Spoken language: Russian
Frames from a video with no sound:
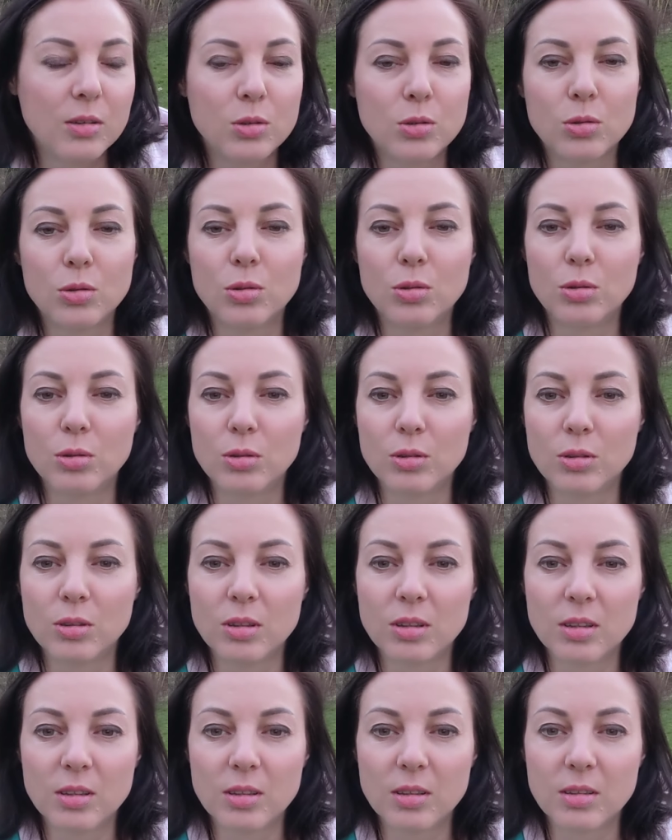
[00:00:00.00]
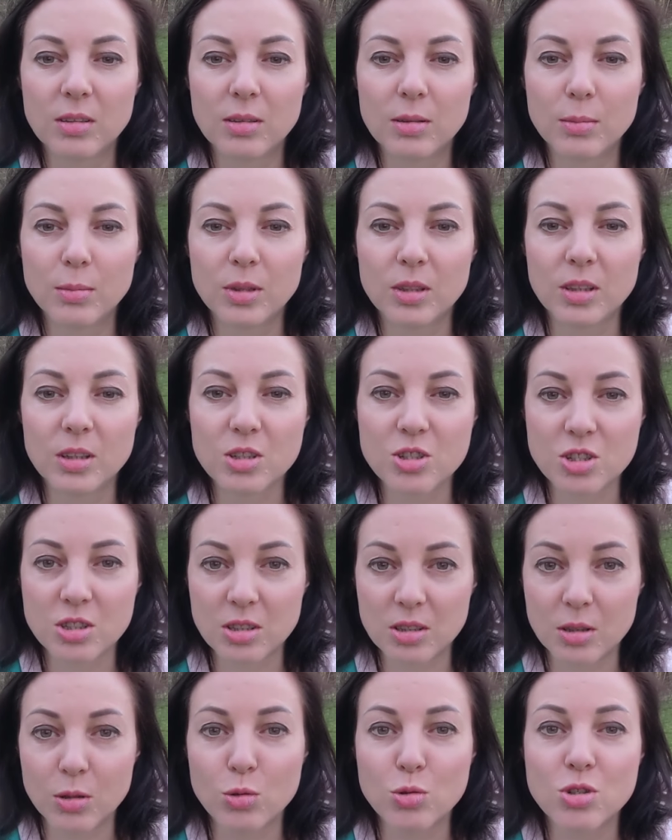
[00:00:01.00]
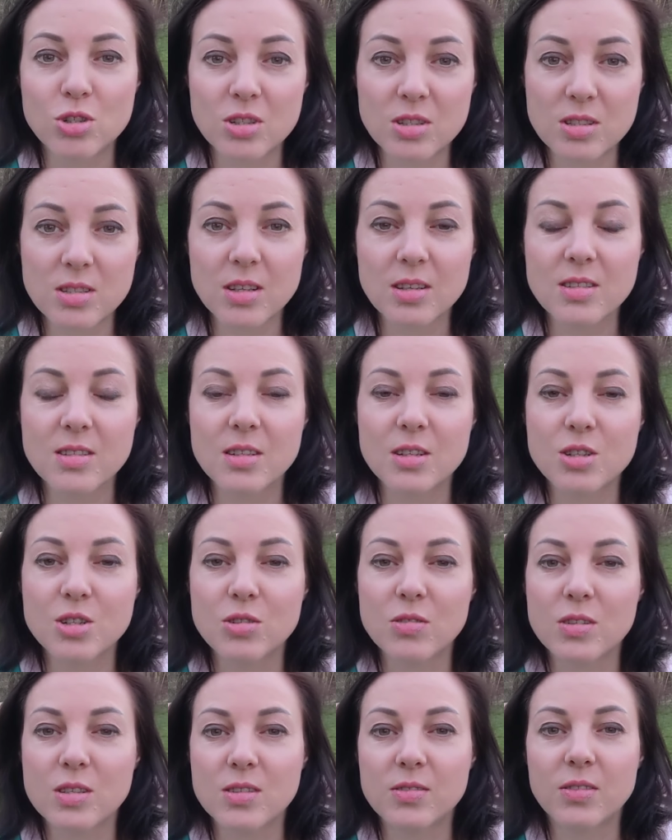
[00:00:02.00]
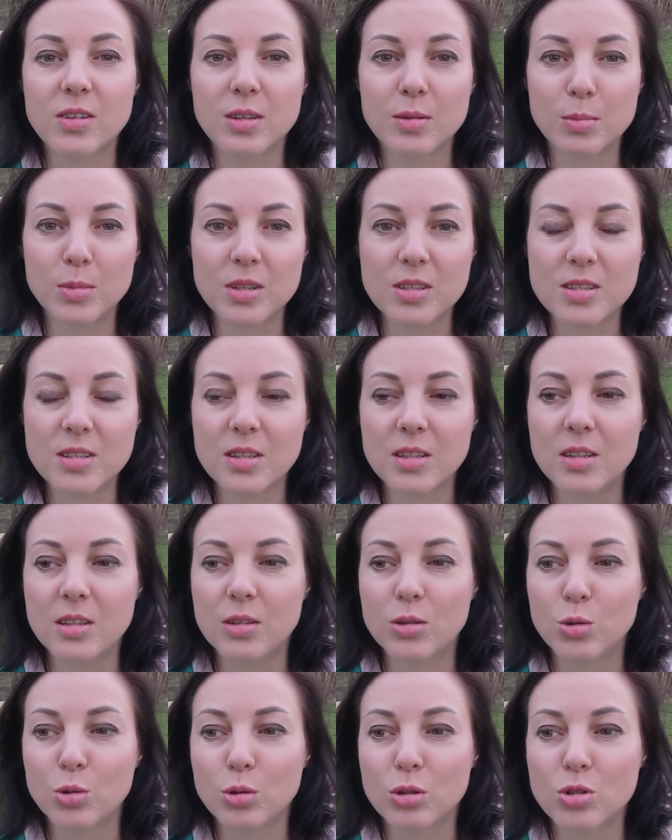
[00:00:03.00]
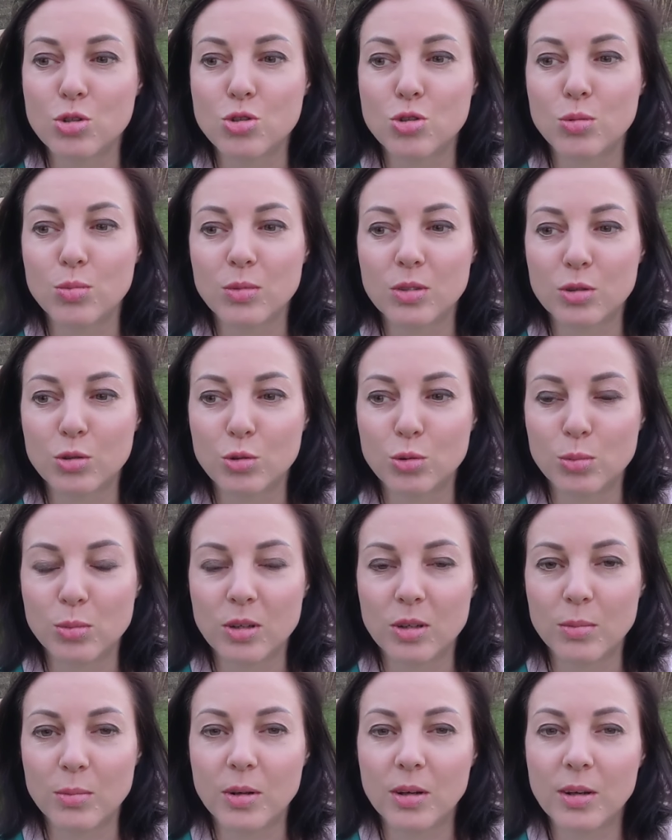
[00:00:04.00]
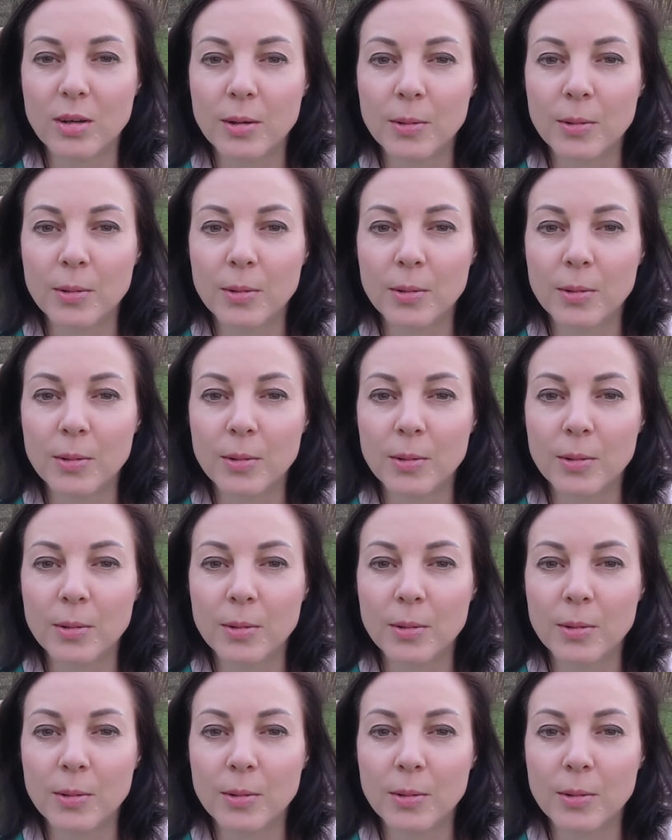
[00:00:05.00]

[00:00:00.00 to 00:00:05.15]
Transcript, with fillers: то мы должны научиться отслеживать свои мысли и то, о чем мы думаем.